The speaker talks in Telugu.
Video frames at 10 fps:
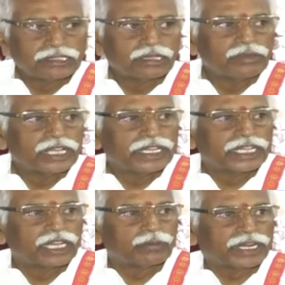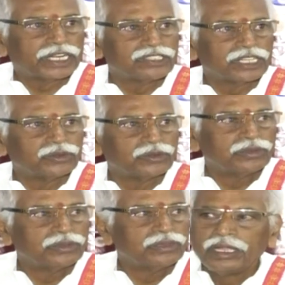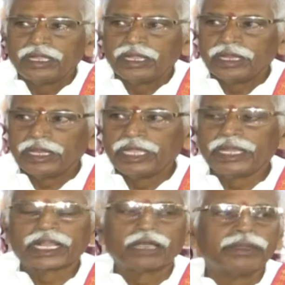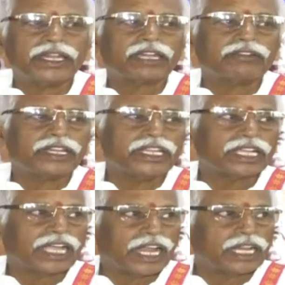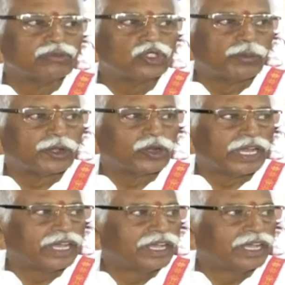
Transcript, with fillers: అసెంబ్లీ ఎన్నికలు ప్రకటించడం ఏ రకమైనటువంటి కారణం చూపకుండా